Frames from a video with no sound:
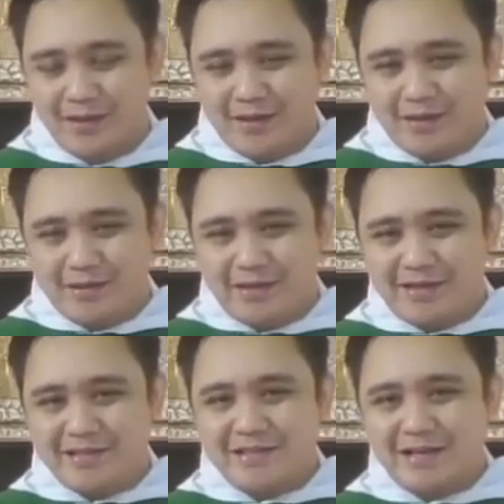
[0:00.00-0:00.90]
Jadi ini
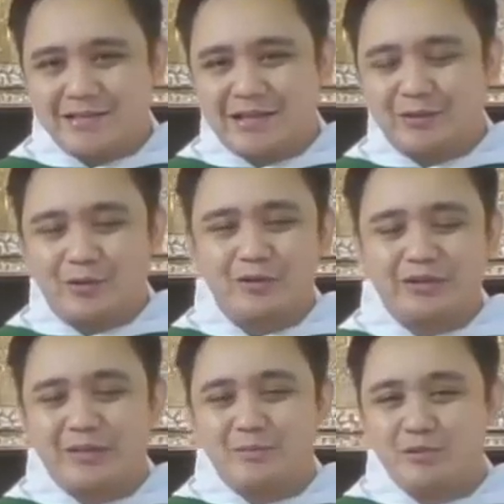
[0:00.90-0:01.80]
salah satu
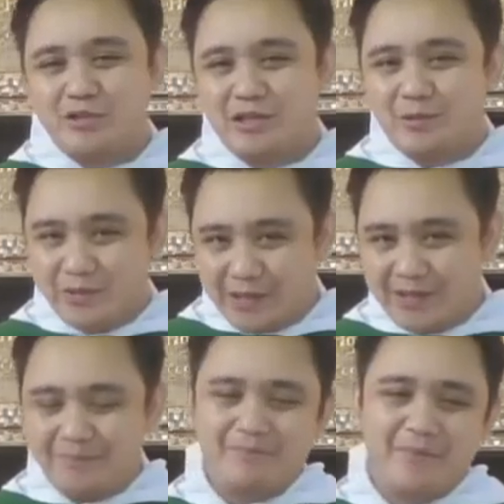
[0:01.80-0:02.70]
kontribusi
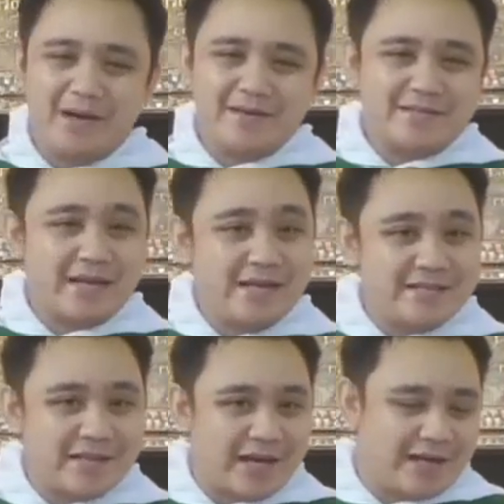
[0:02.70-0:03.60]
unik bangsa
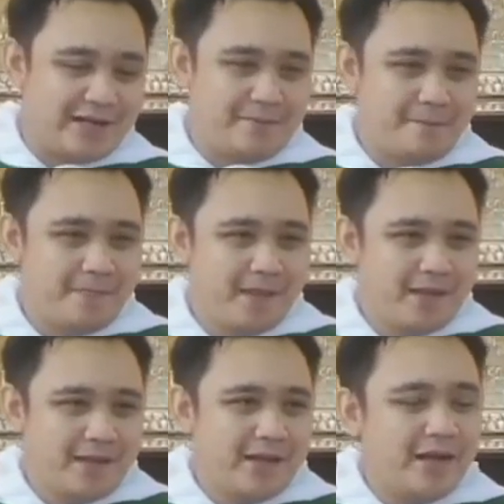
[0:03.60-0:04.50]
Israel.
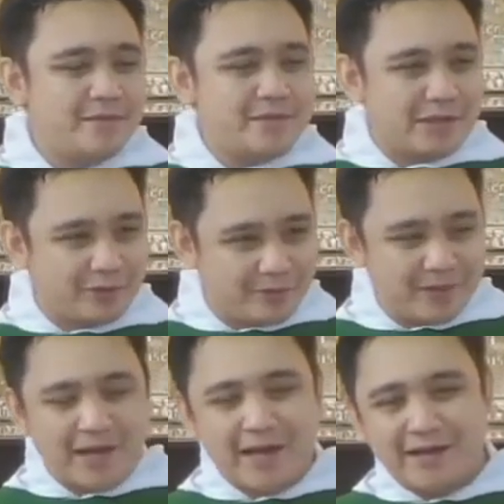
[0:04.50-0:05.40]
Dalam satu
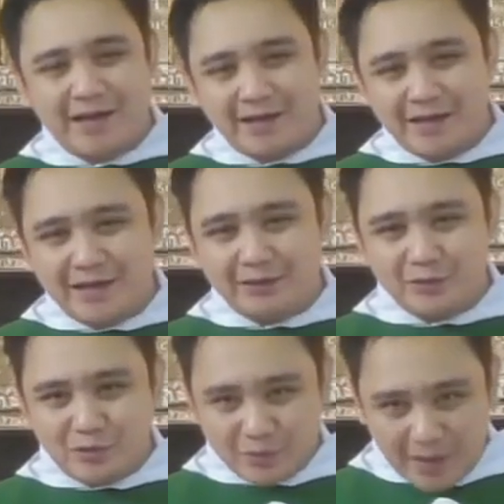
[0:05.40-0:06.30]
pekan ada
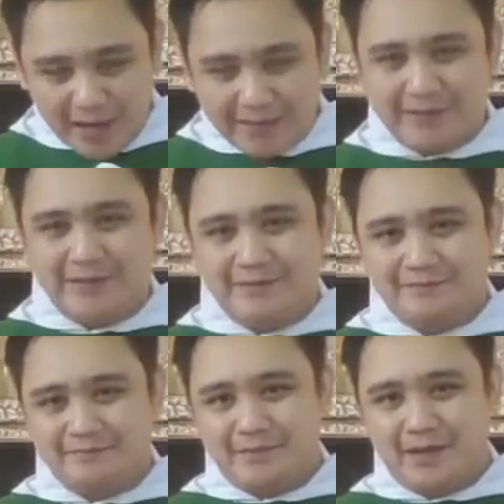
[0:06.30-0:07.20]
tujuh hari.
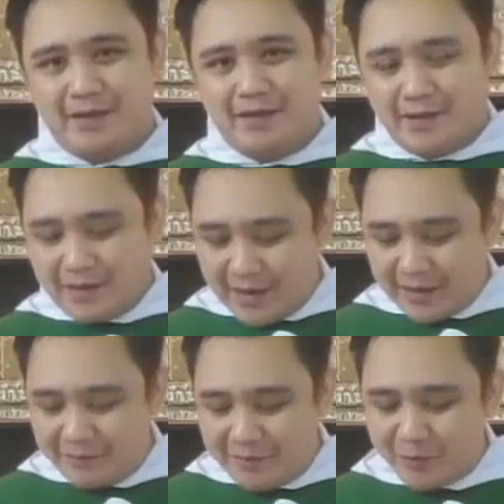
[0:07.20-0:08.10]
Ya. Yang
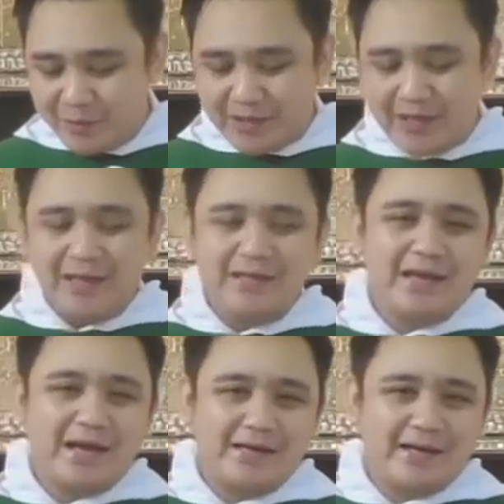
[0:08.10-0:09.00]
lebih unik lagi
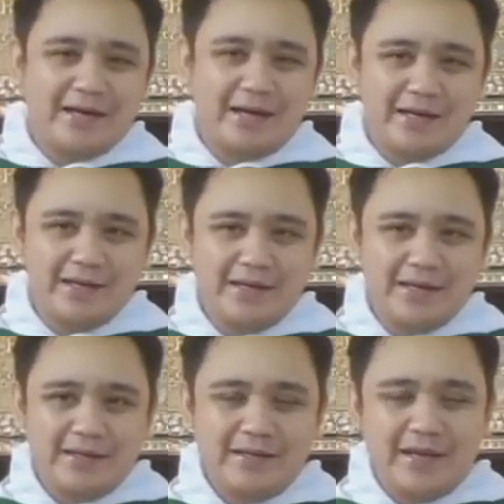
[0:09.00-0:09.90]
adalah
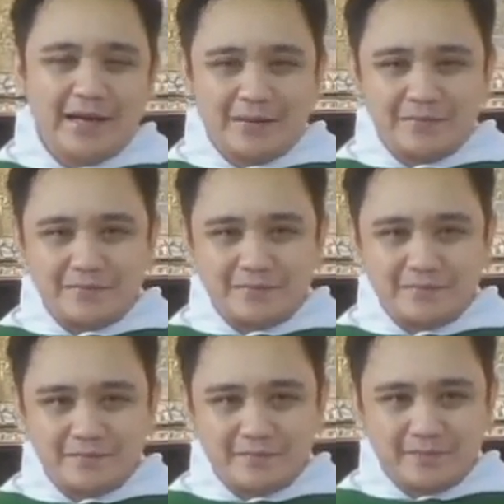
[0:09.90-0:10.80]
di dalam
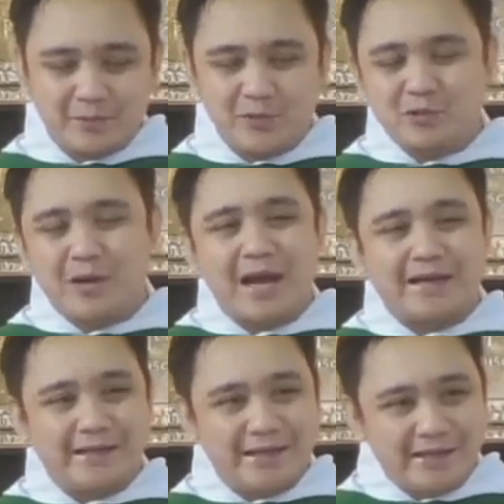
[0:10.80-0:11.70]
tujuh
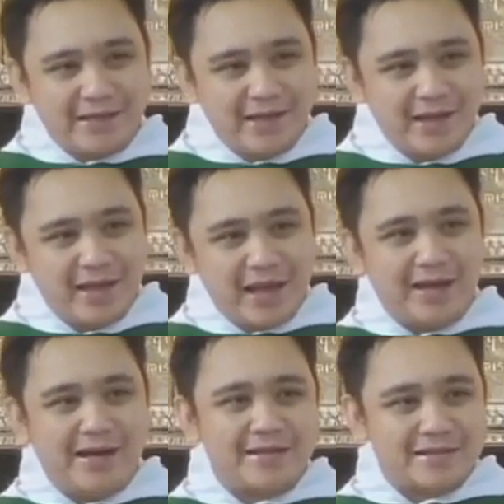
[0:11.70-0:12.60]
hari ini
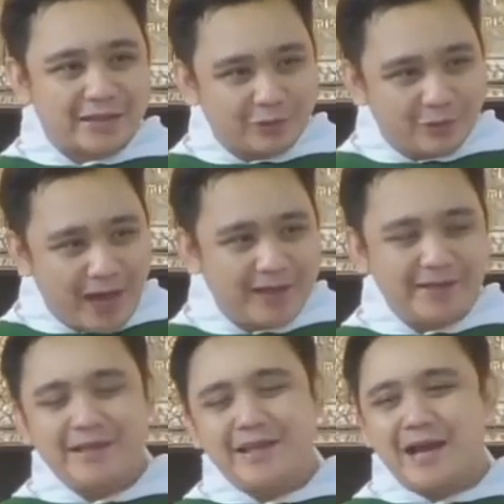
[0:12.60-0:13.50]
ada satu hari
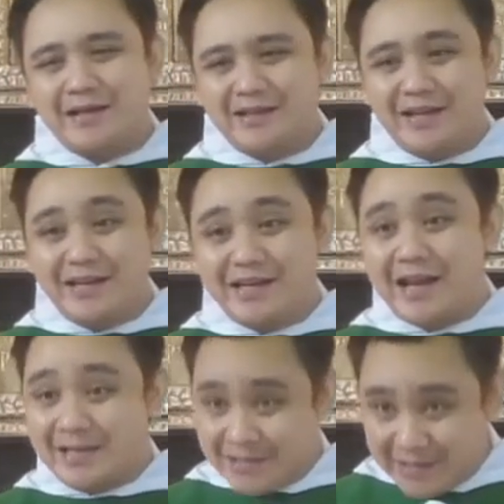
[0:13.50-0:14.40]
yang
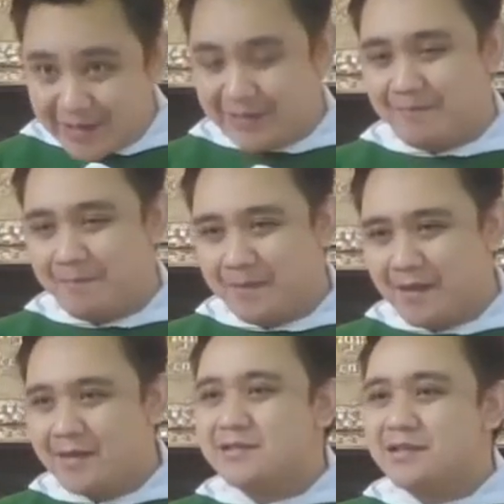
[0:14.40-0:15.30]
didedikasikan
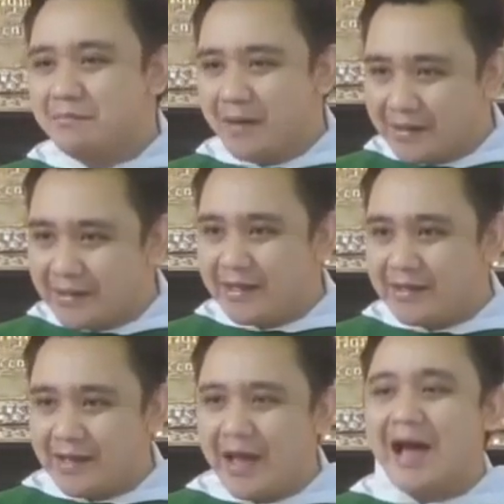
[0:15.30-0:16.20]

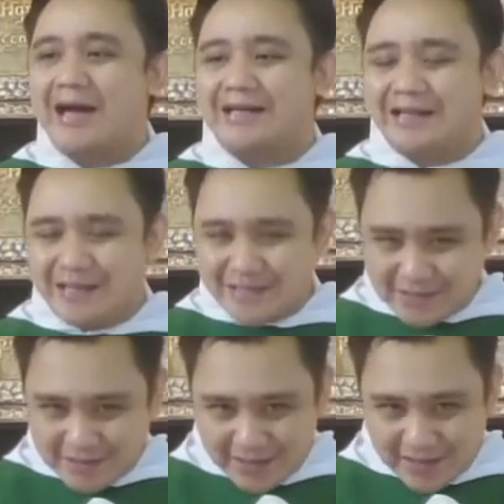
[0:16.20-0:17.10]
sebagai hari
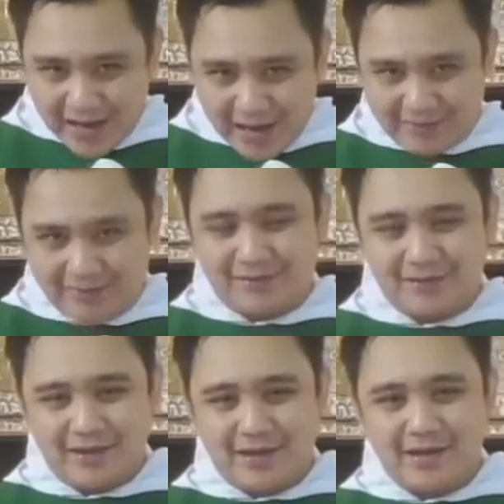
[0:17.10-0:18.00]
istirahat.
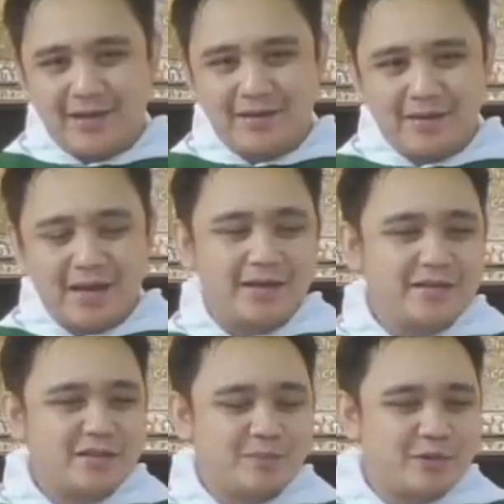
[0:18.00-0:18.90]
Ya, yang
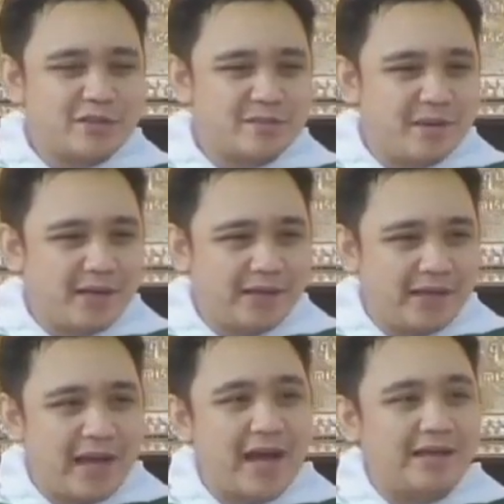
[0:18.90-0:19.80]
disebut sebagai
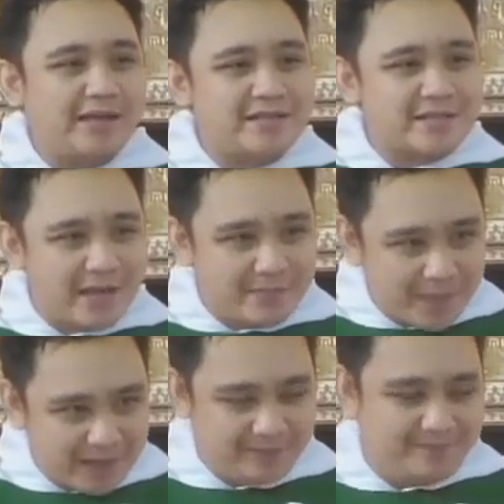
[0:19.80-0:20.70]
hari
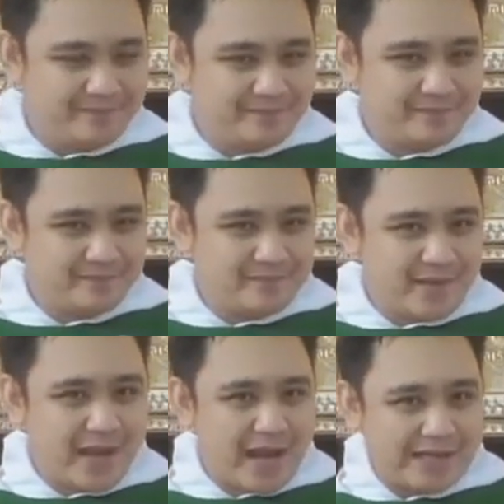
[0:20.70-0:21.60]
sabat.
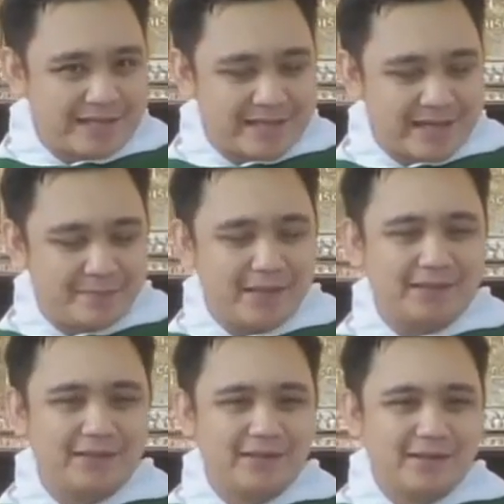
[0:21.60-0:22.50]
Ya, hari sabat.
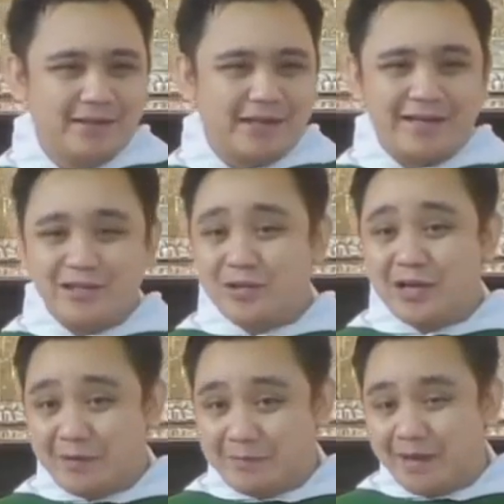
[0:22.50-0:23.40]
Dan ini juga
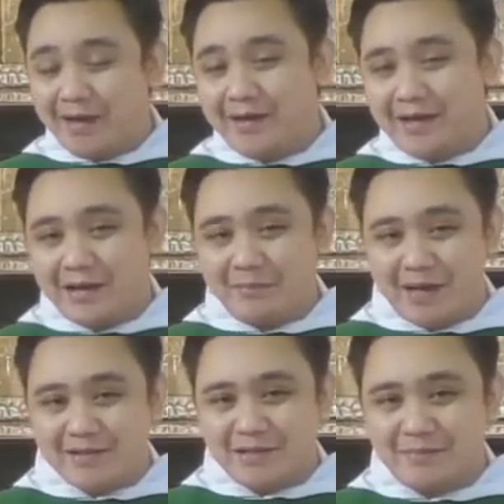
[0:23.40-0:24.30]
berbeda dengan
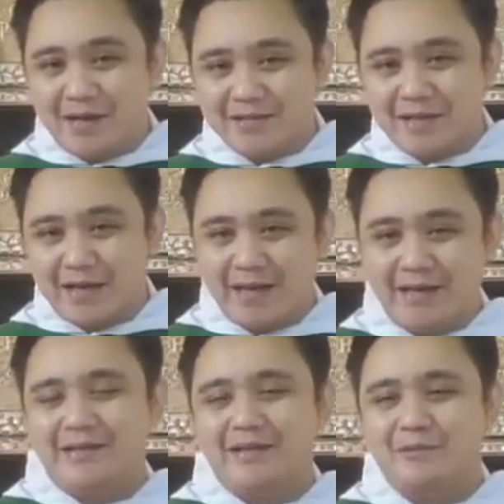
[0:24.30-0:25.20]
bangsa-bangsa
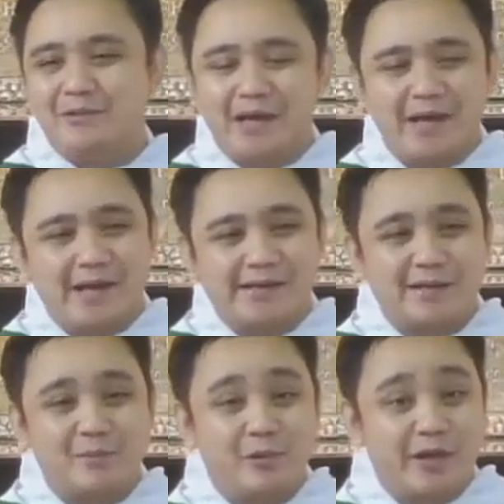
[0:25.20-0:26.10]
lain,
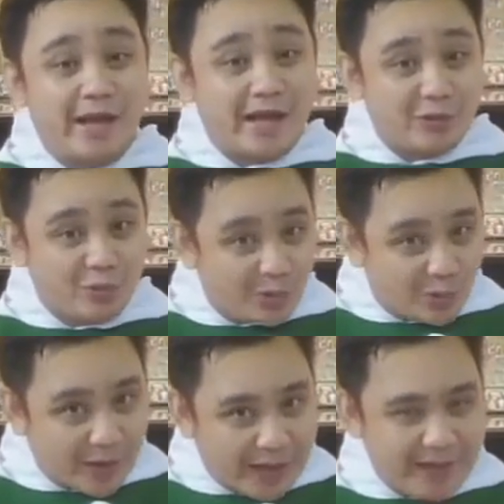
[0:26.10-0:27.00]
kebudayaan-kebudayaan kuno
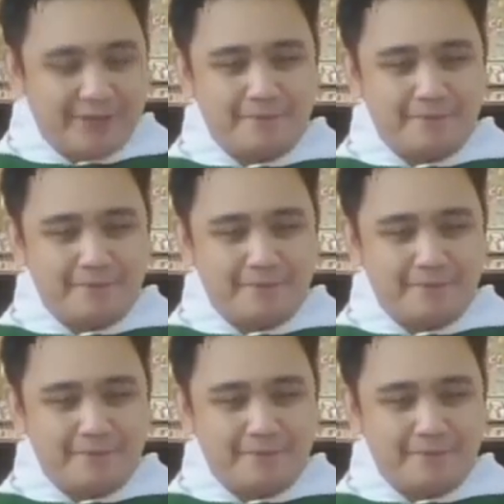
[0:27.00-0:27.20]
lain.